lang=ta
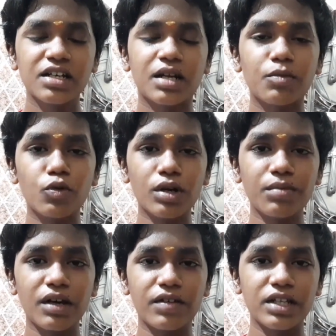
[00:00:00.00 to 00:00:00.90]
நம்ம
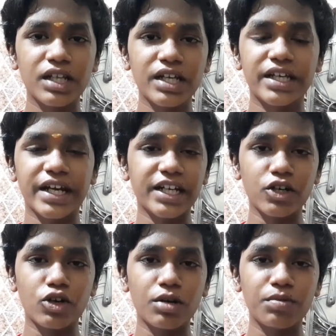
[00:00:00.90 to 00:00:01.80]
உடம்புல வந்து கெட்ட
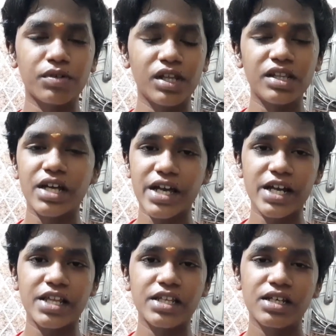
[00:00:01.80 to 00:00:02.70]
கொழுப்பு வந்து
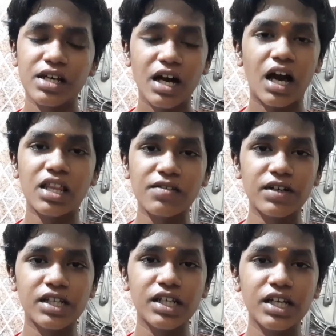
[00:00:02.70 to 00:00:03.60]
தங்கிடுது அதை
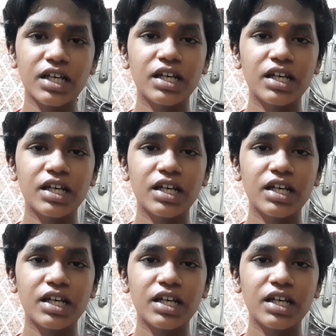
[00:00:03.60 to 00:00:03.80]
வந்து